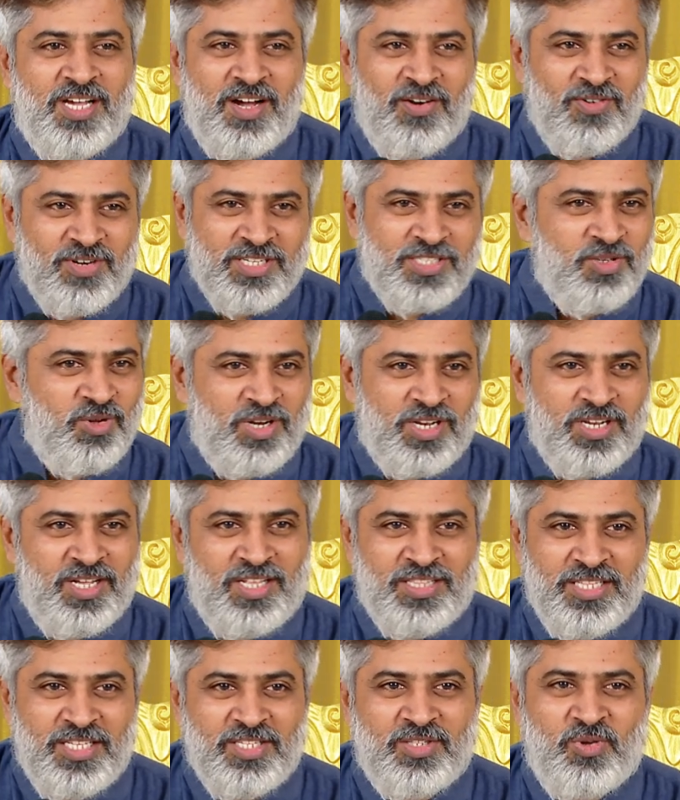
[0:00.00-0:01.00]
அவங்க சொல்கிற
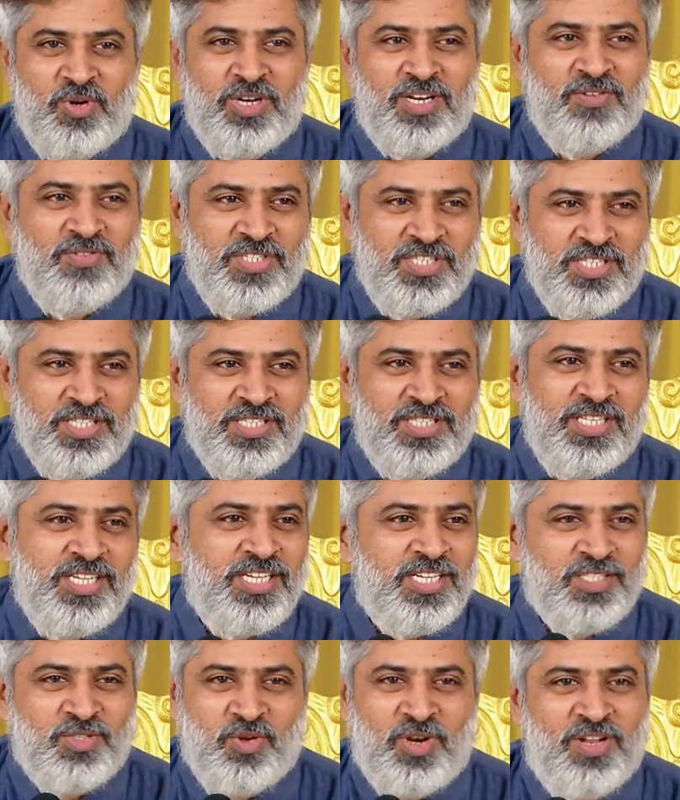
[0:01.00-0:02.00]
அந்த சொல்கிற விஷயத்தை
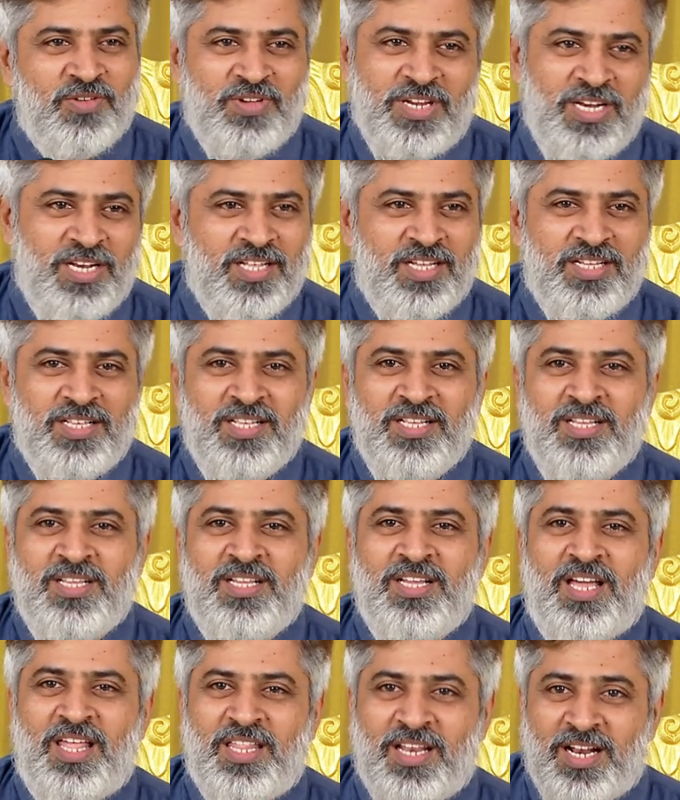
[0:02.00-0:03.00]
இங்கே சொல்லவே இல்லை
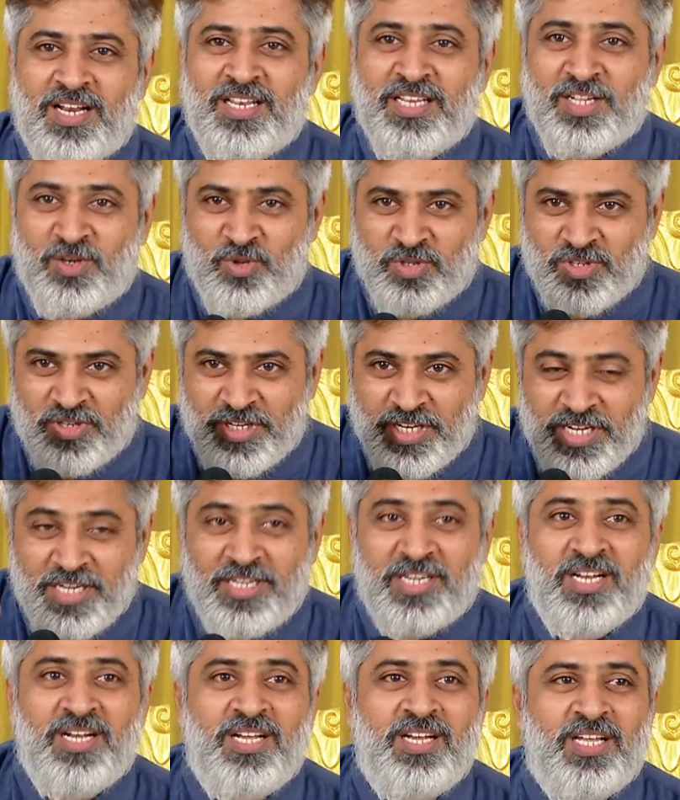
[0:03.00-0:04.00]
அதனால் நீங்கள் கொஞ்சம்
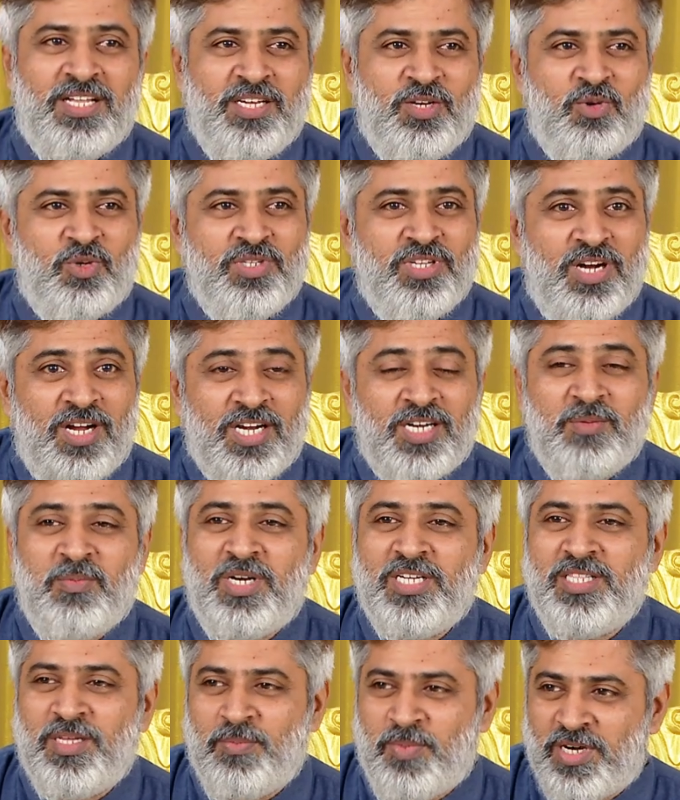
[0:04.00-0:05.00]
டீட்டெயில்டாக இன்னும் கொஞ்சம்
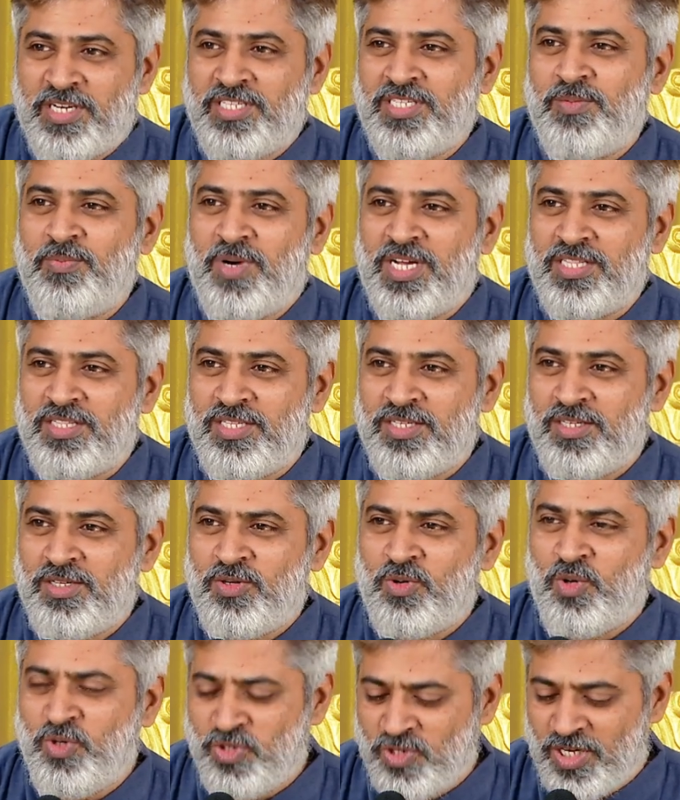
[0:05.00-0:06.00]
ஆழமாக இதை படித்து பார்த்து
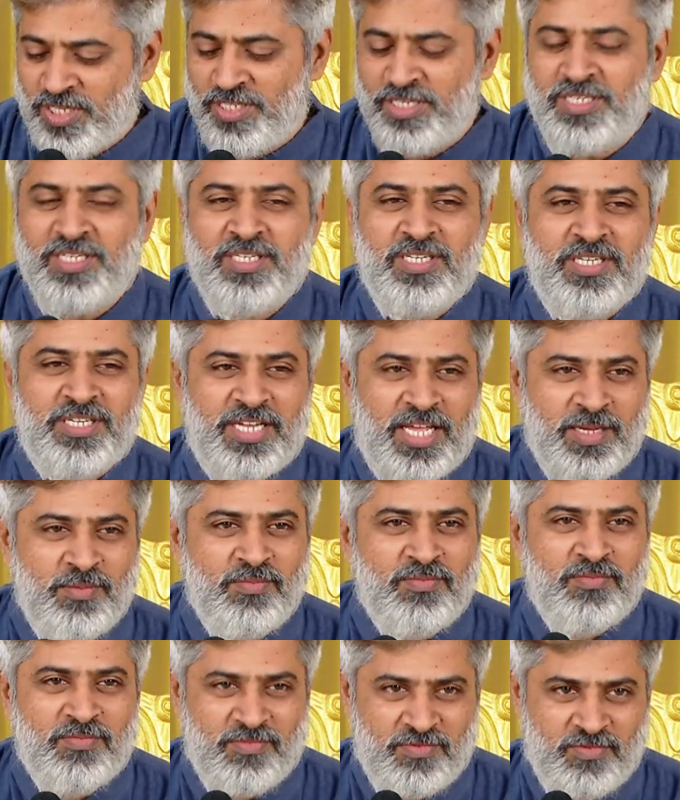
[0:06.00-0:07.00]
கொஞ்சம் அதுக்குன்னு
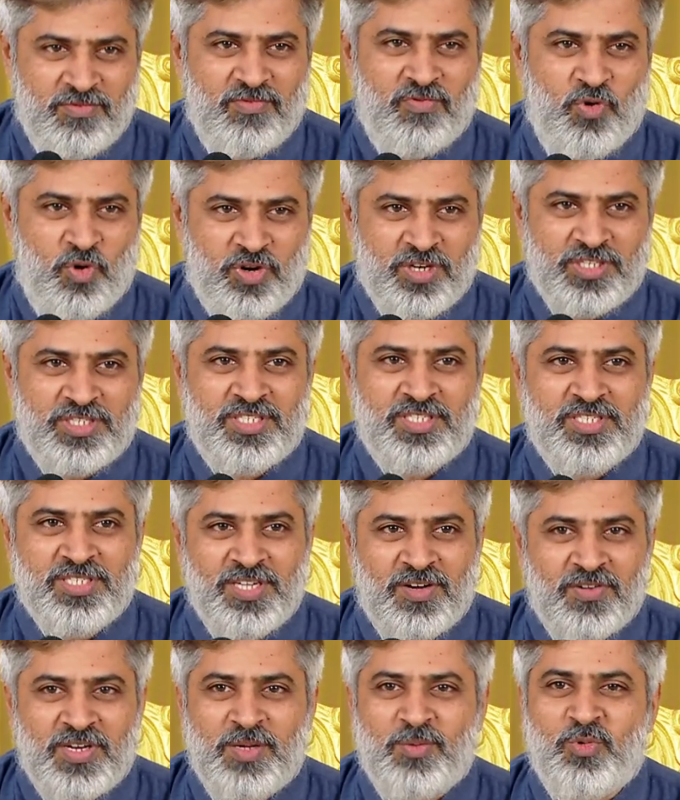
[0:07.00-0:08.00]
டைம் ஃபோக்கஸ்
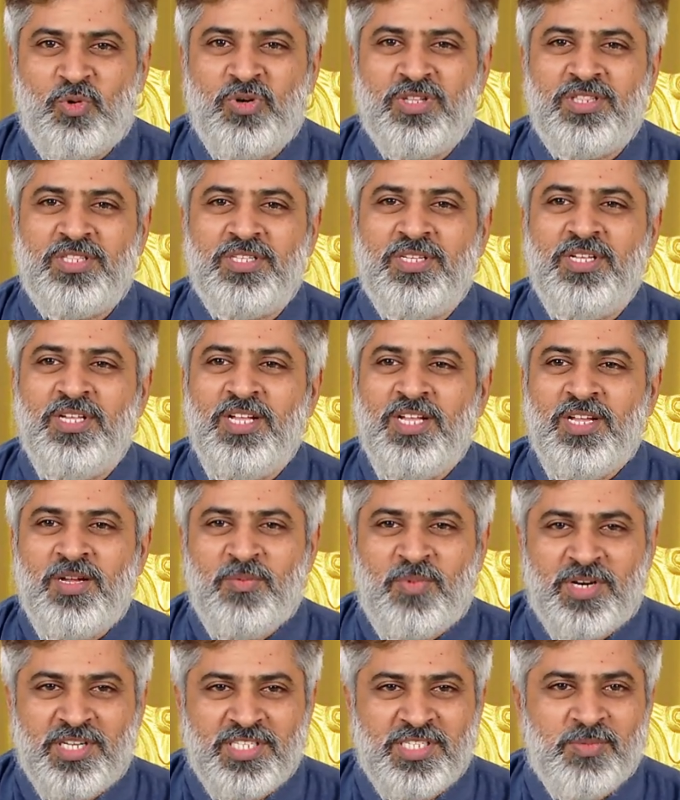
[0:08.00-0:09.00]
கவனம் கொடுத்து
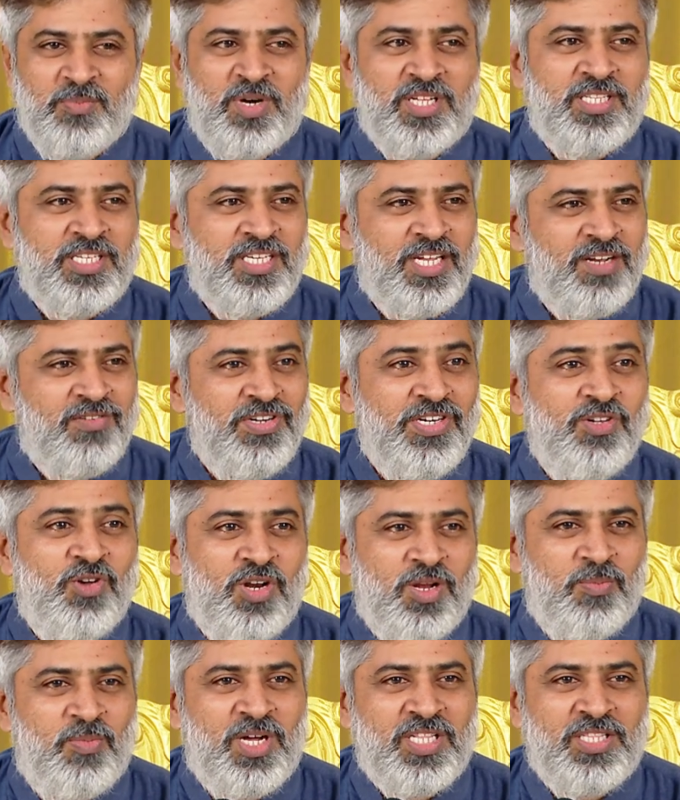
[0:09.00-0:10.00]
படித்து பார்த்தீங்க இல்லை
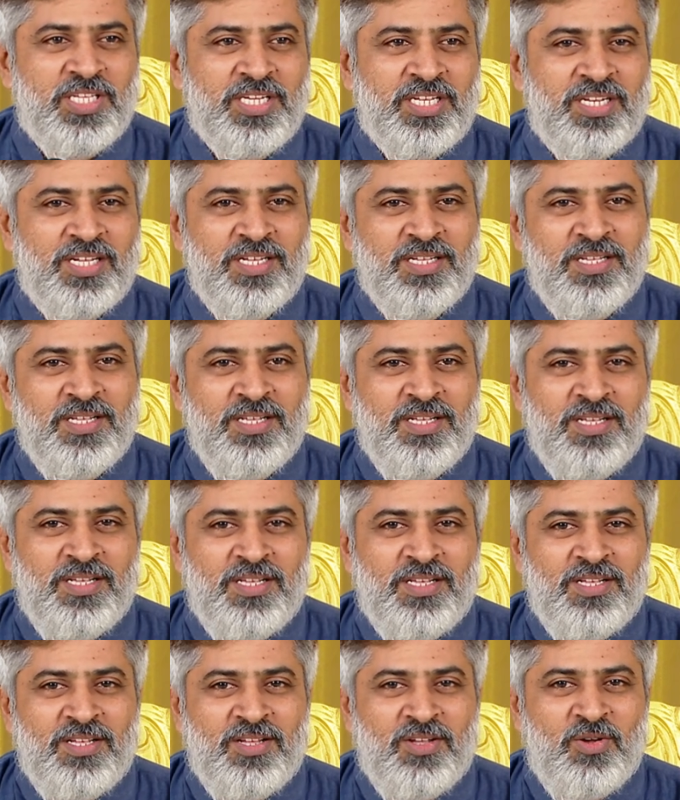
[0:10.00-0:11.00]
வீடியோவில் பார்த்தீங்கன்னா
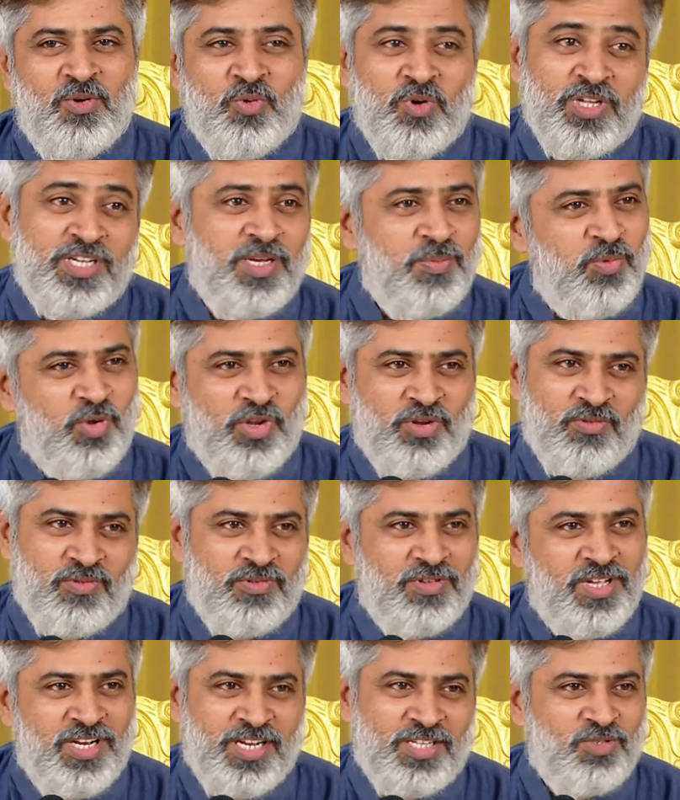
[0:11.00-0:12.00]
உங்களுக்கே புரியும்
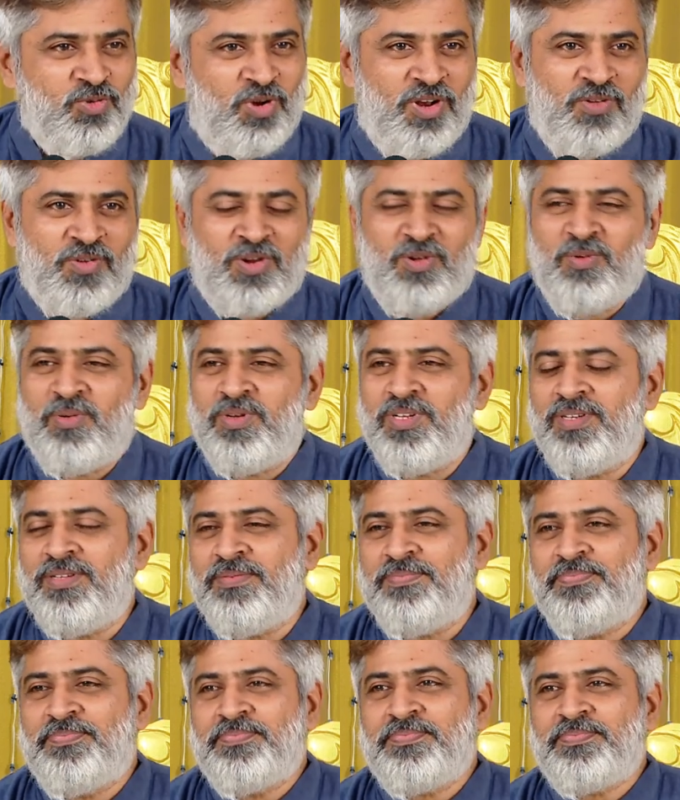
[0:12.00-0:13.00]
என்ன சொல்ல வரோம் அப்படின்ட்டு